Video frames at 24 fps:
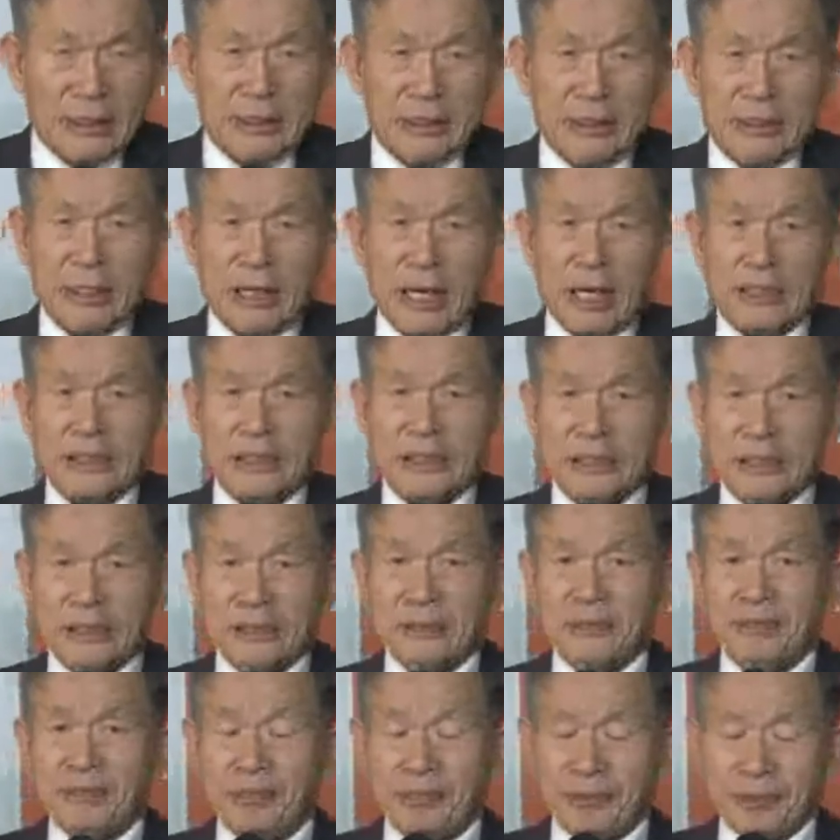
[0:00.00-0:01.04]

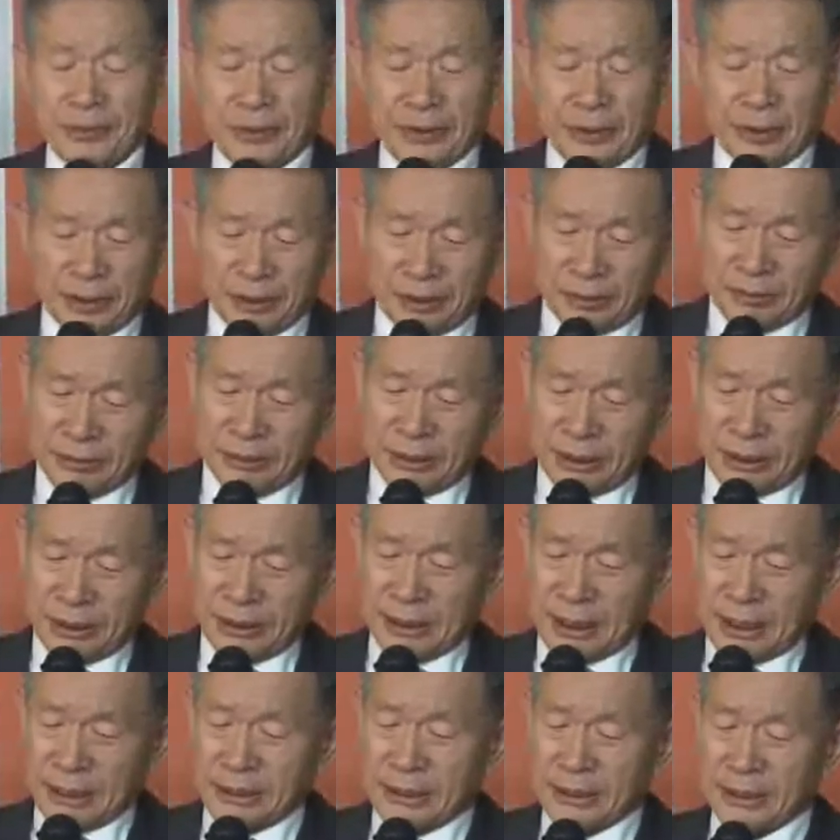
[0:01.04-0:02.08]
걸어가시는
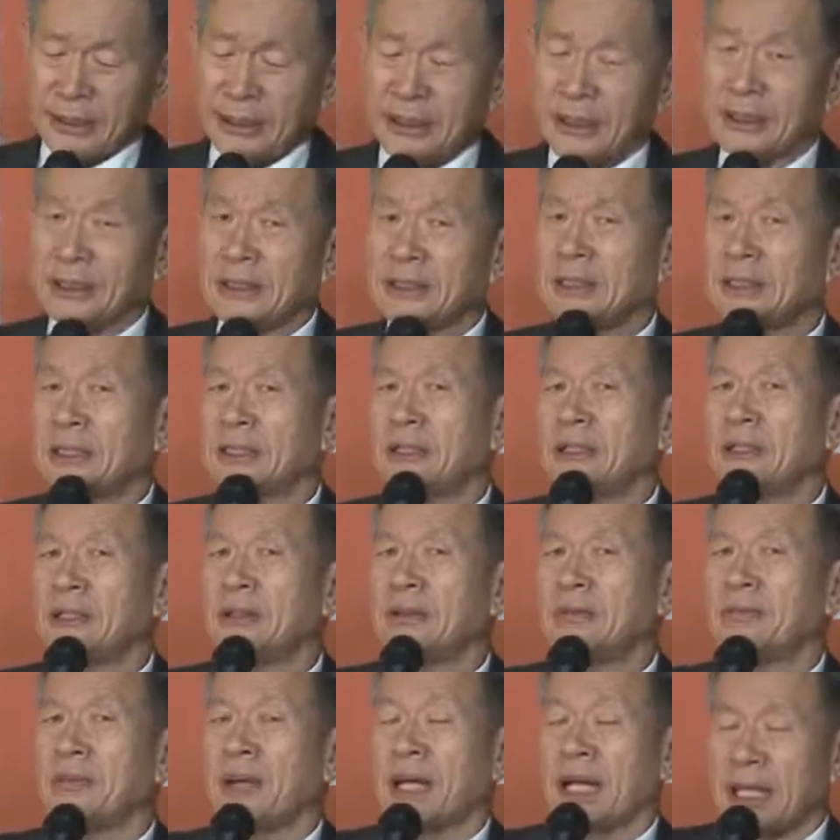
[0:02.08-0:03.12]
여러분들이 되시기를
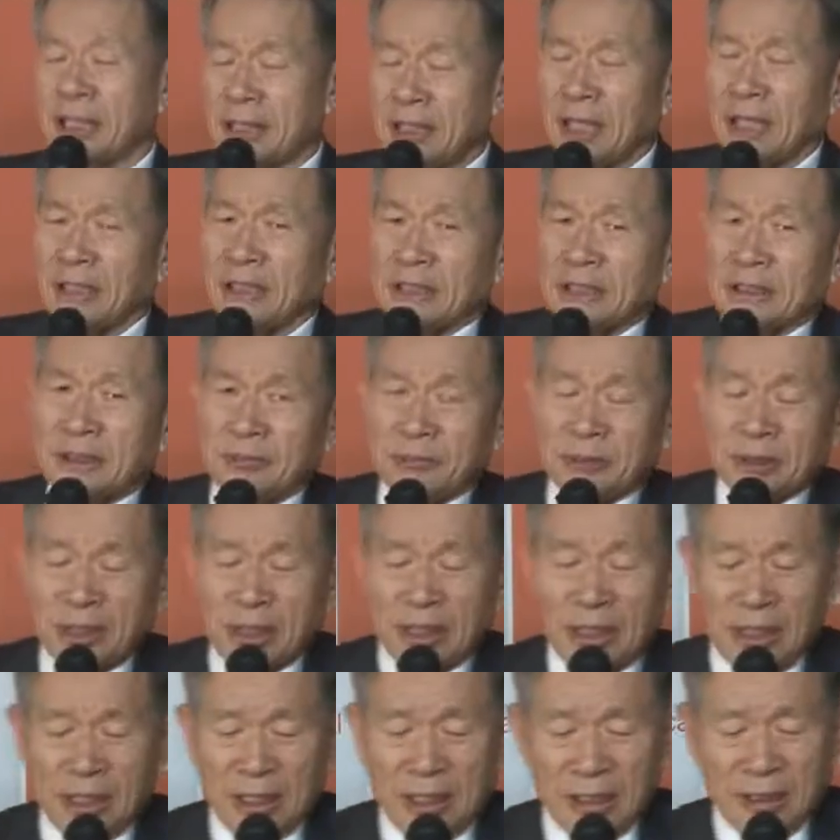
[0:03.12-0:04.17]
바란다는
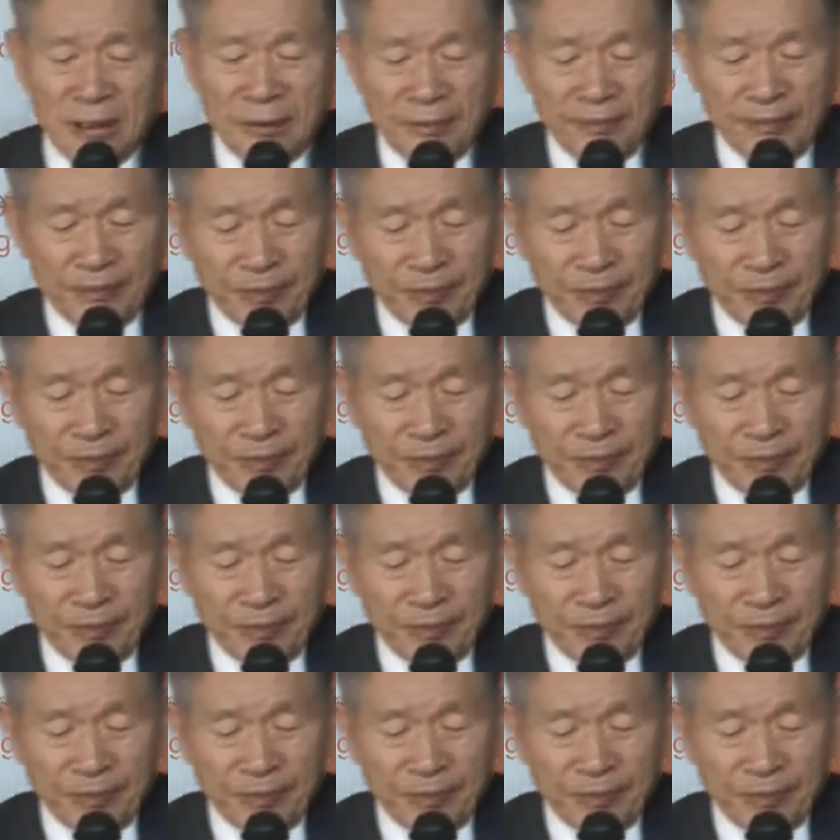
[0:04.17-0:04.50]
것입니다.